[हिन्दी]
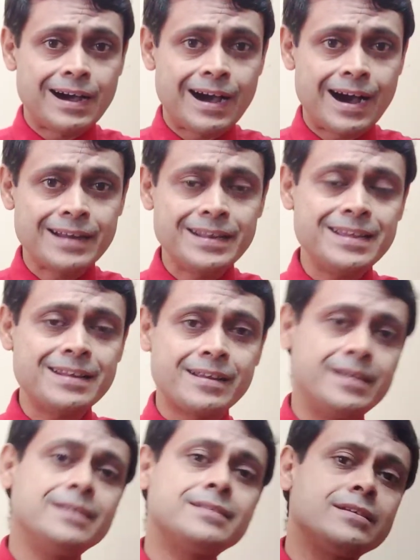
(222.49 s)
हानि
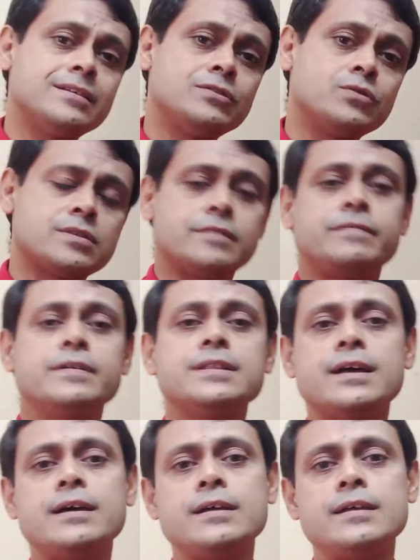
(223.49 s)
रहित जो
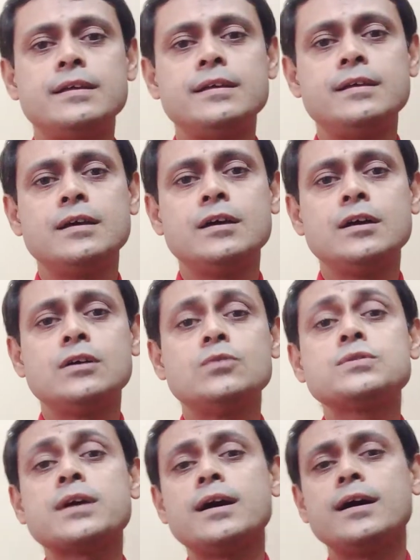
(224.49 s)
सफलता है
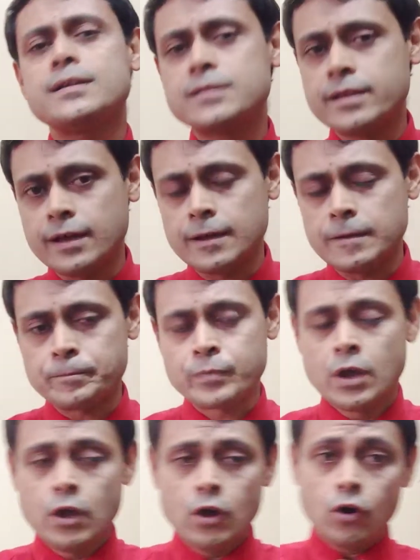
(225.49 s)
उसका अर्थ क्या है
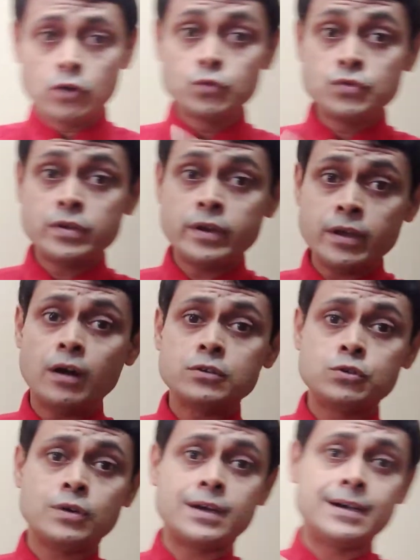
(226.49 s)
और दूसरी ओर
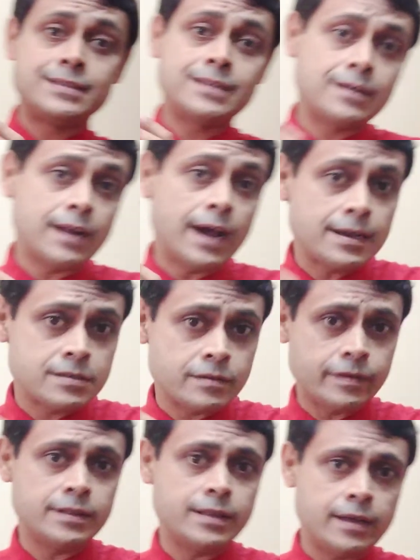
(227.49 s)
जो खतरनाक
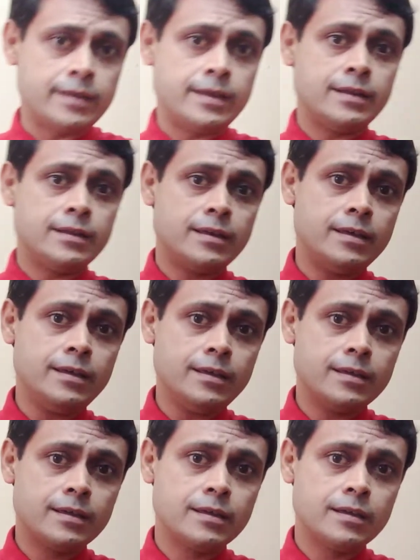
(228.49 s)
सफलता है यानी कि
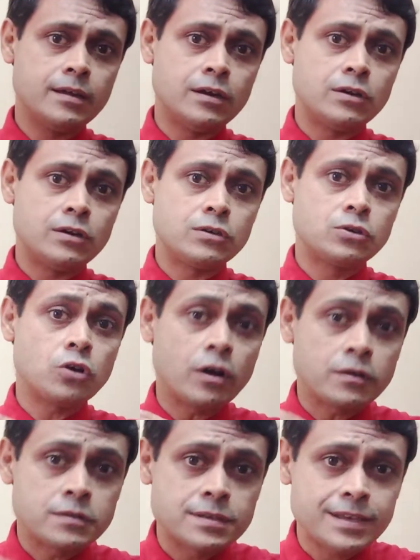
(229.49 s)

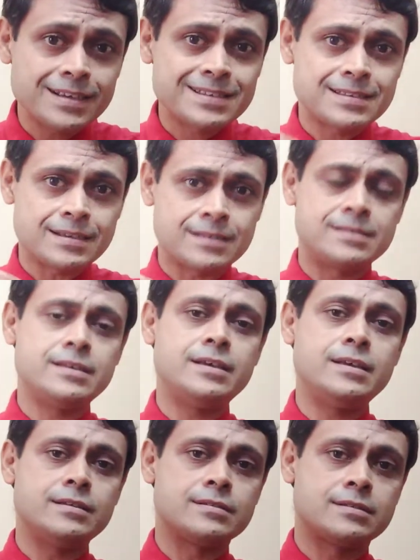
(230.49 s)
टॉक्सिक
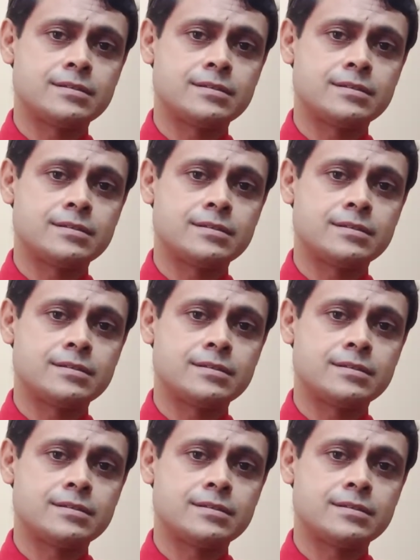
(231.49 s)
सक्सेस